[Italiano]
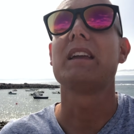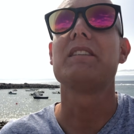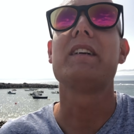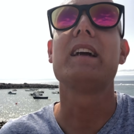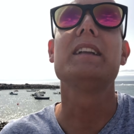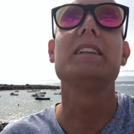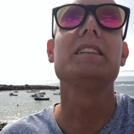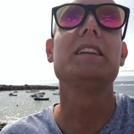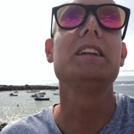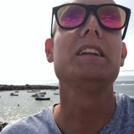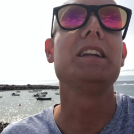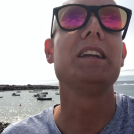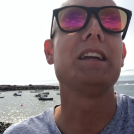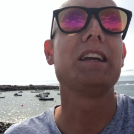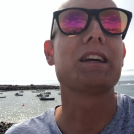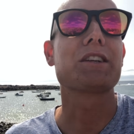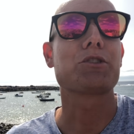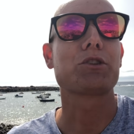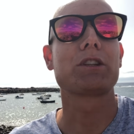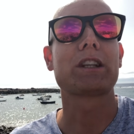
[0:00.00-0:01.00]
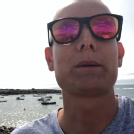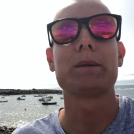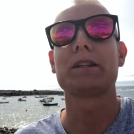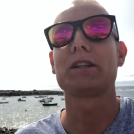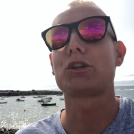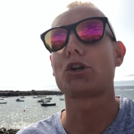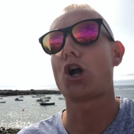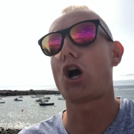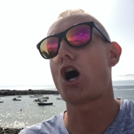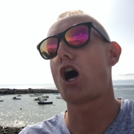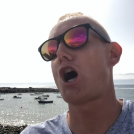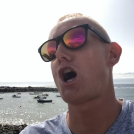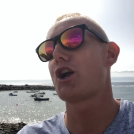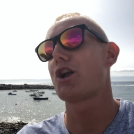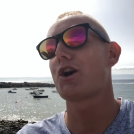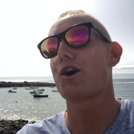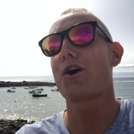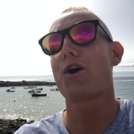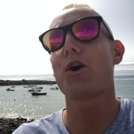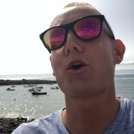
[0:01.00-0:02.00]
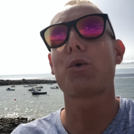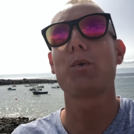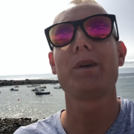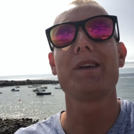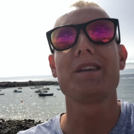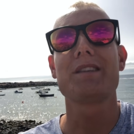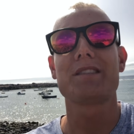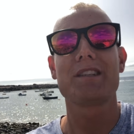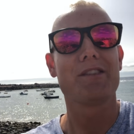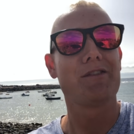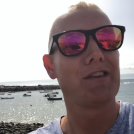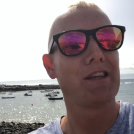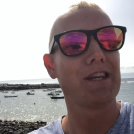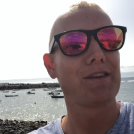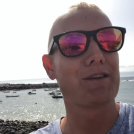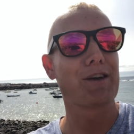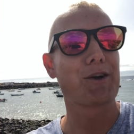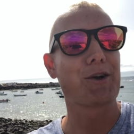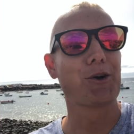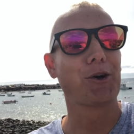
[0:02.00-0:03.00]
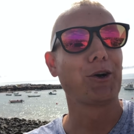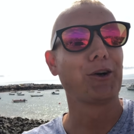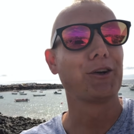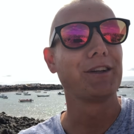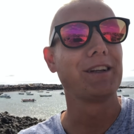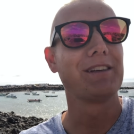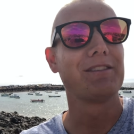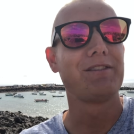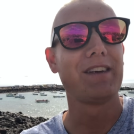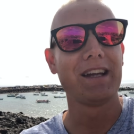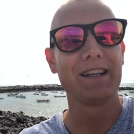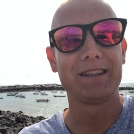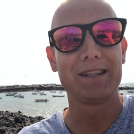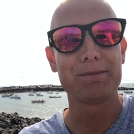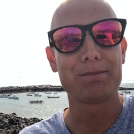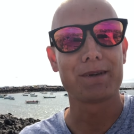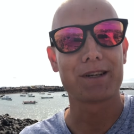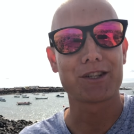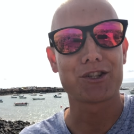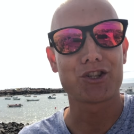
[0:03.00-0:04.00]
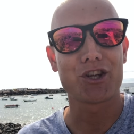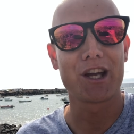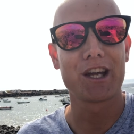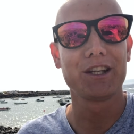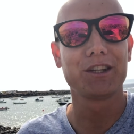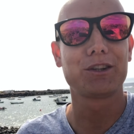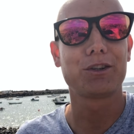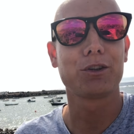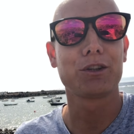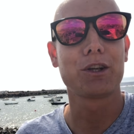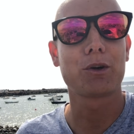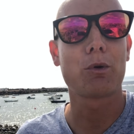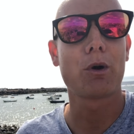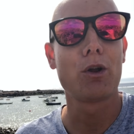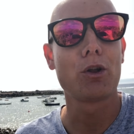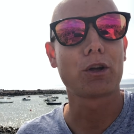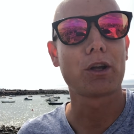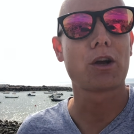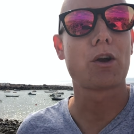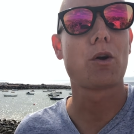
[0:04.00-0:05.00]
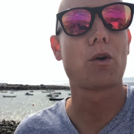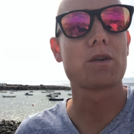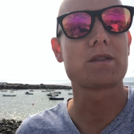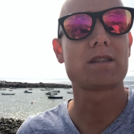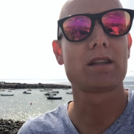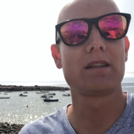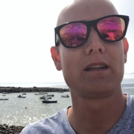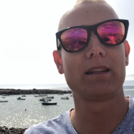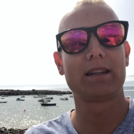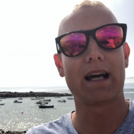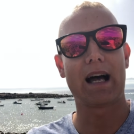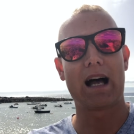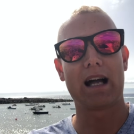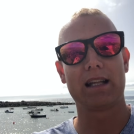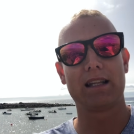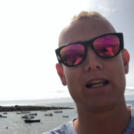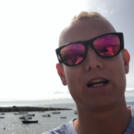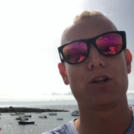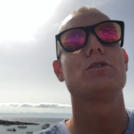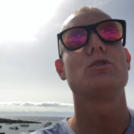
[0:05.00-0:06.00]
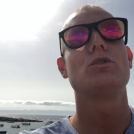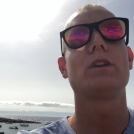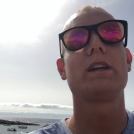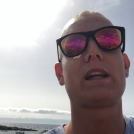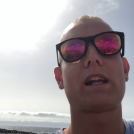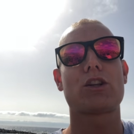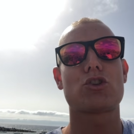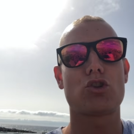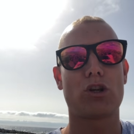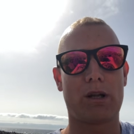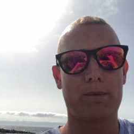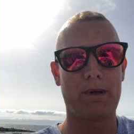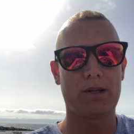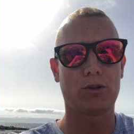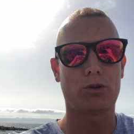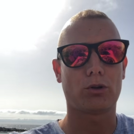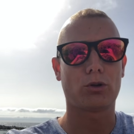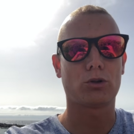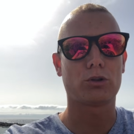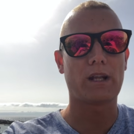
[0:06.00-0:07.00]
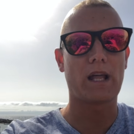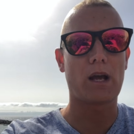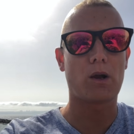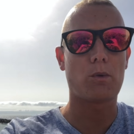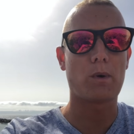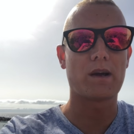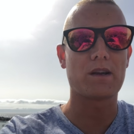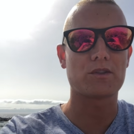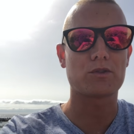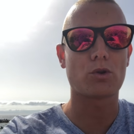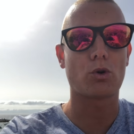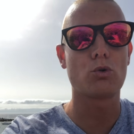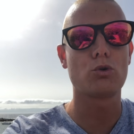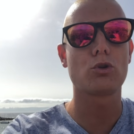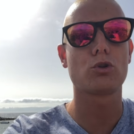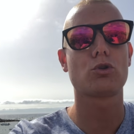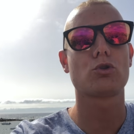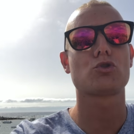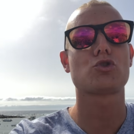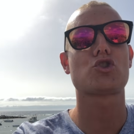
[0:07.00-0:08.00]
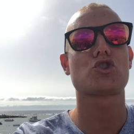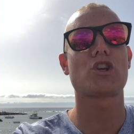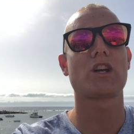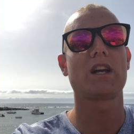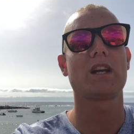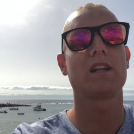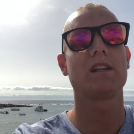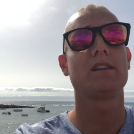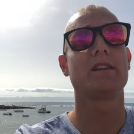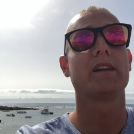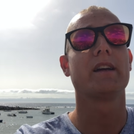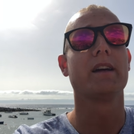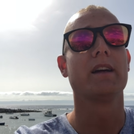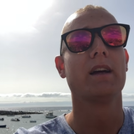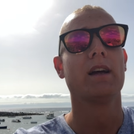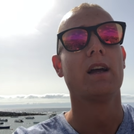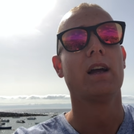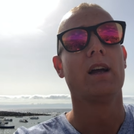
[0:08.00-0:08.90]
I vendinie solitamente dicono oh no, qui si vive con il 20% di quello che costa in Italia. Il ragionamento non è questo, uno non sceglie